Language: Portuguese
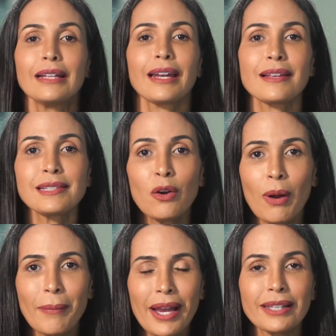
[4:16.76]
Traçar uma
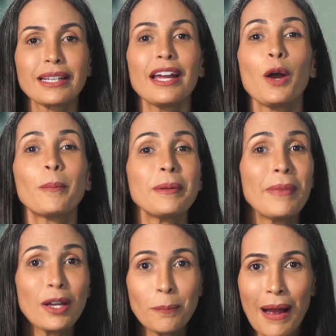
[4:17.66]
meta é o
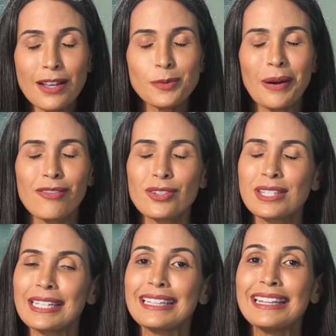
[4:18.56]
primeiro passo para
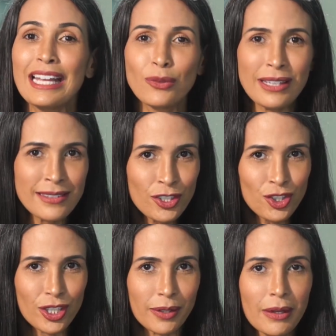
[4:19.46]
você não
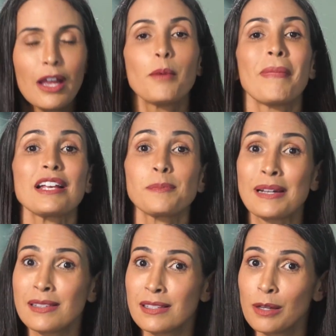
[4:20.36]
desistir, mas
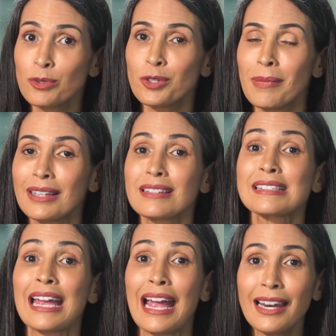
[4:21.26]
precisamos de metas
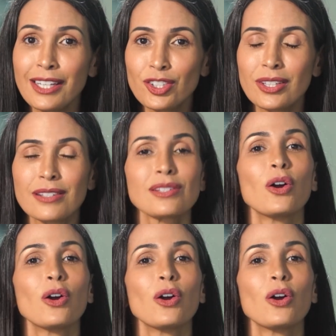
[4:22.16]
realistas,